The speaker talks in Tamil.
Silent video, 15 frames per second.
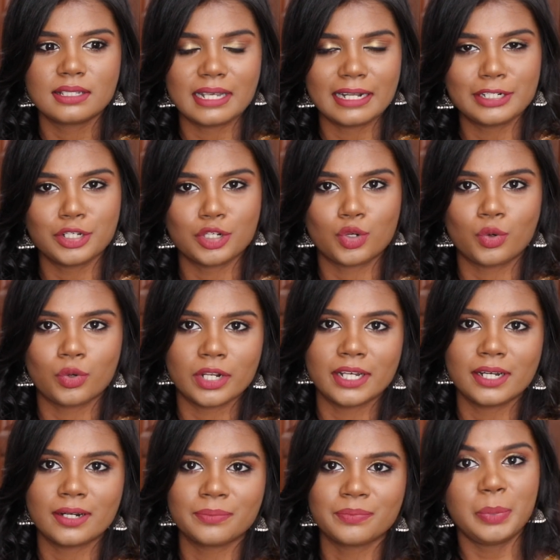செட் இருக்கும்
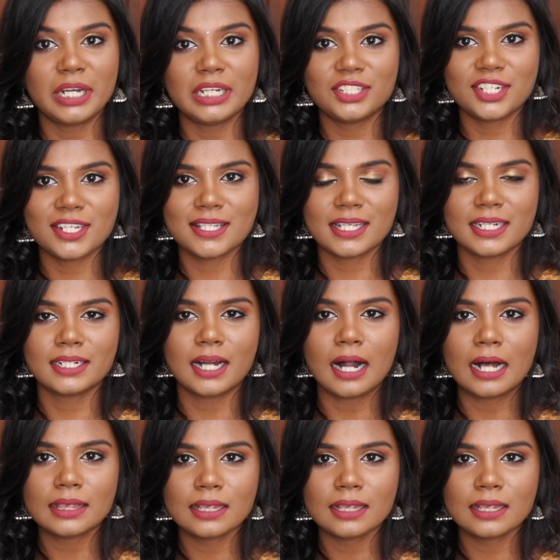இல்லையா பிஜே செட்